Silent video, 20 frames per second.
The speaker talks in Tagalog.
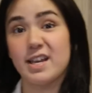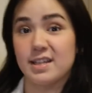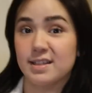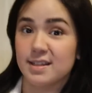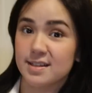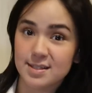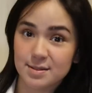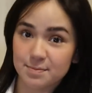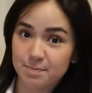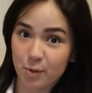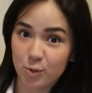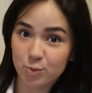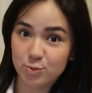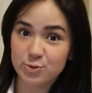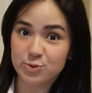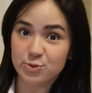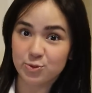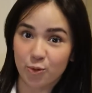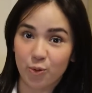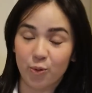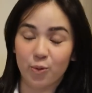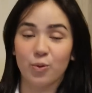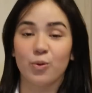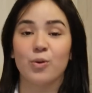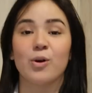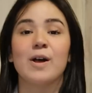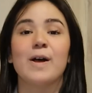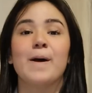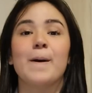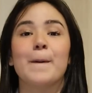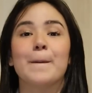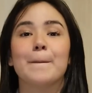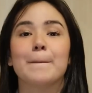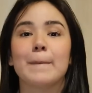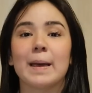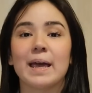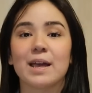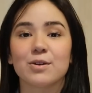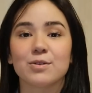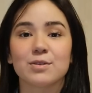latest post ko,
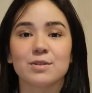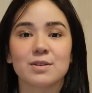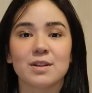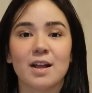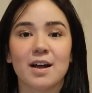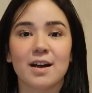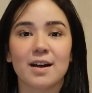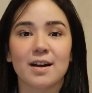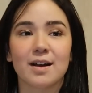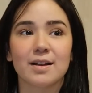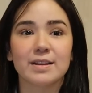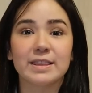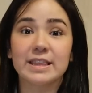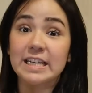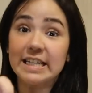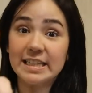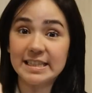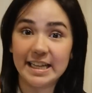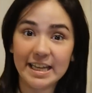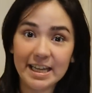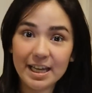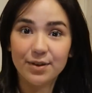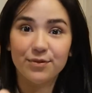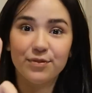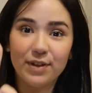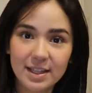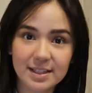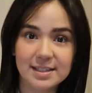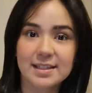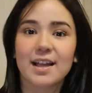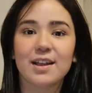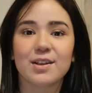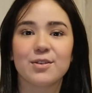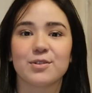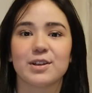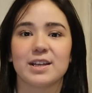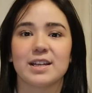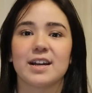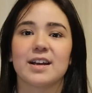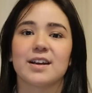meron na three-day event
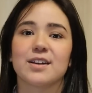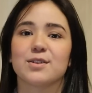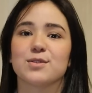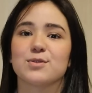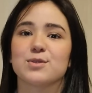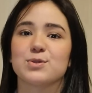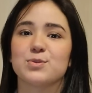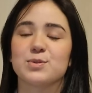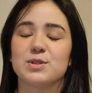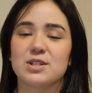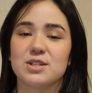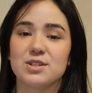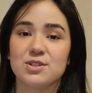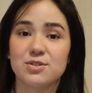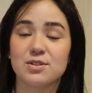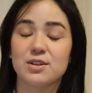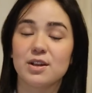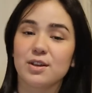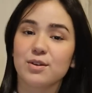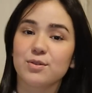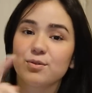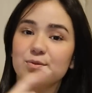tayong inayos. Which is yun nga,